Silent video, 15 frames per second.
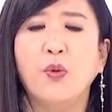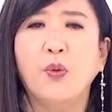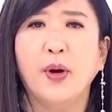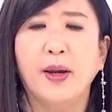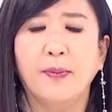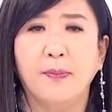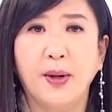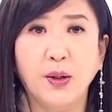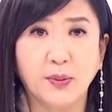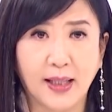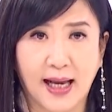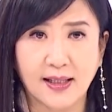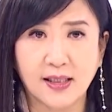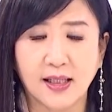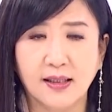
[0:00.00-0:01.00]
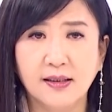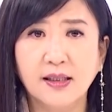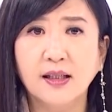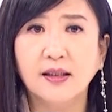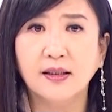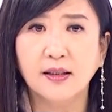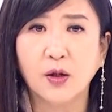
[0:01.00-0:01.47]
峰会没有达成
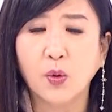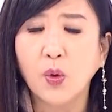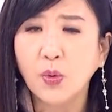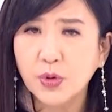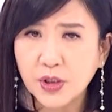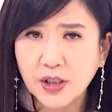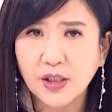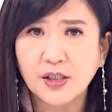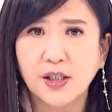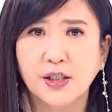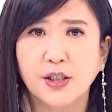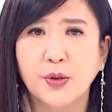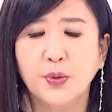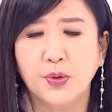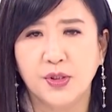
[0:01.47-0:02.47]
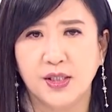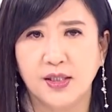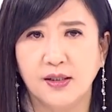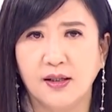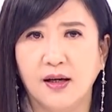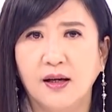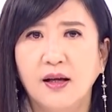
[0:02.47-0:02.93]
任何的共识，这是预
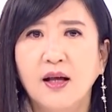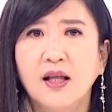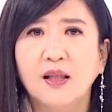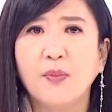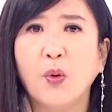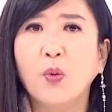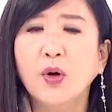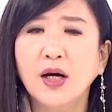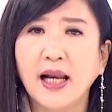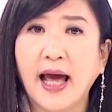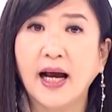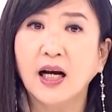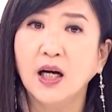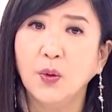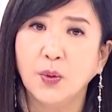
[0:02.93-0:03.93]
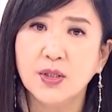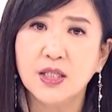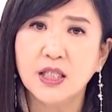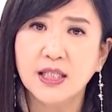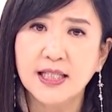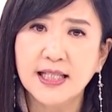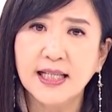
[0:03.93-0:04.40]
期的。那么乌克兰和俄罗
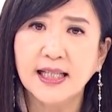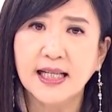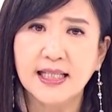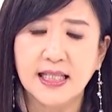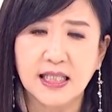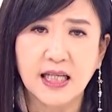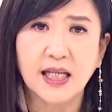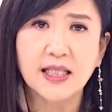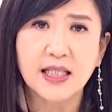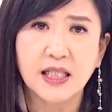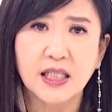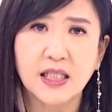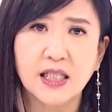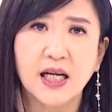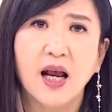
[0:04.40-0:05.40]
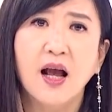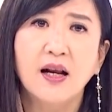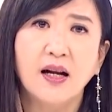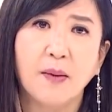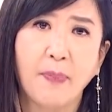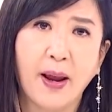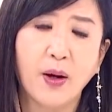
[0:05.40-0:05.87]
斯之间的紧张情势，
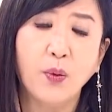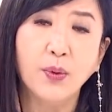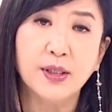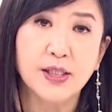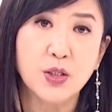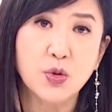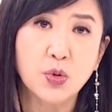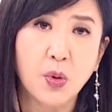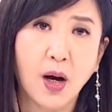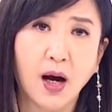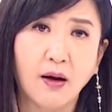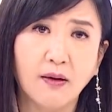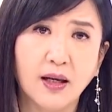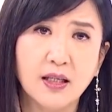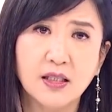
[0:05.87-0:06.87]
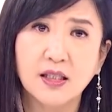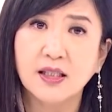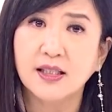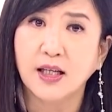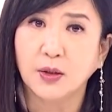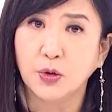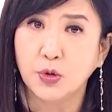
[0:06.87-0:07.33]
让白宫已经做好了
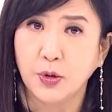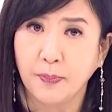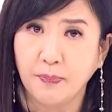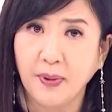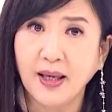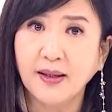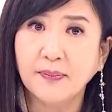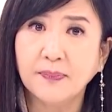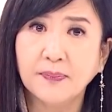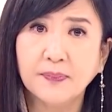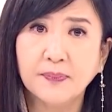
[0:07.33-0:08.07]
撤侨的准备。